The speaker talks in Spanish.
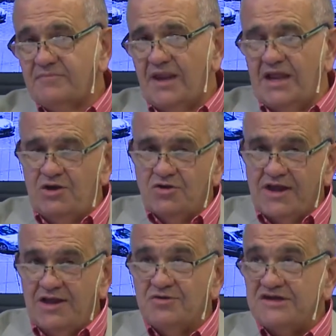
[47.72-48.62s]
en lo
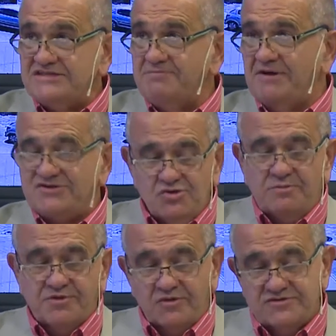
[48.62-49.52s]
que es lo que se pasó a
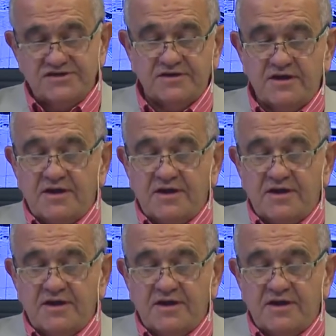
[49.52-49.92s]
producir,